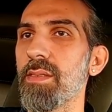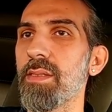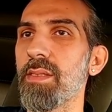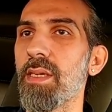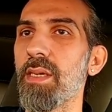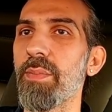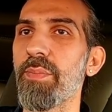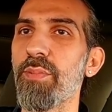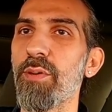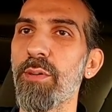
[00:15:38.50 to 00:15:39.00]

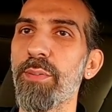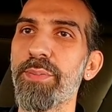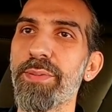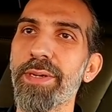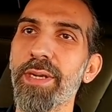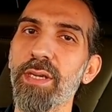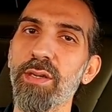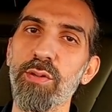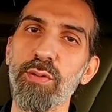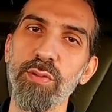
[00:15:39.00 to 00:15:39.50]
daha pop
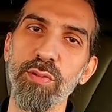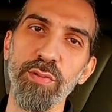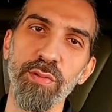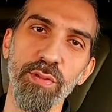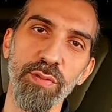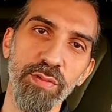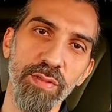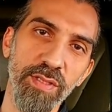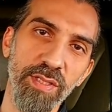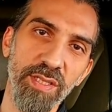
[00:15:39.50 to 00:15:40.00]
rock
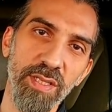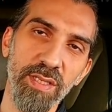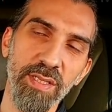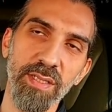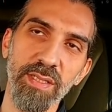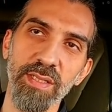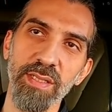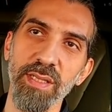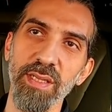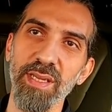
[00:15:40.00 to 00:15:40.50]
kültürünün
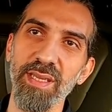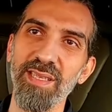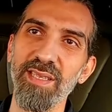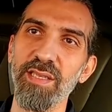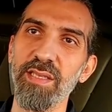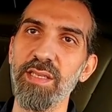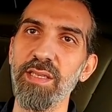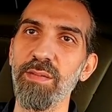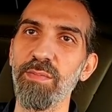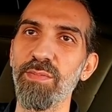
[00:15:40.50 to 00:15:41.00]
içerisinde
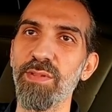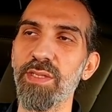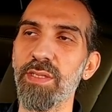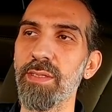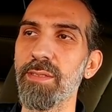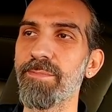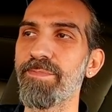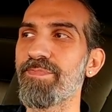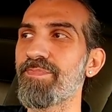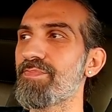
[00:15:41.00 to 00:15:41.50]
yetiştiğim
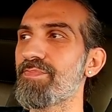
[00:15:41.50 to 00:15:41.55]
için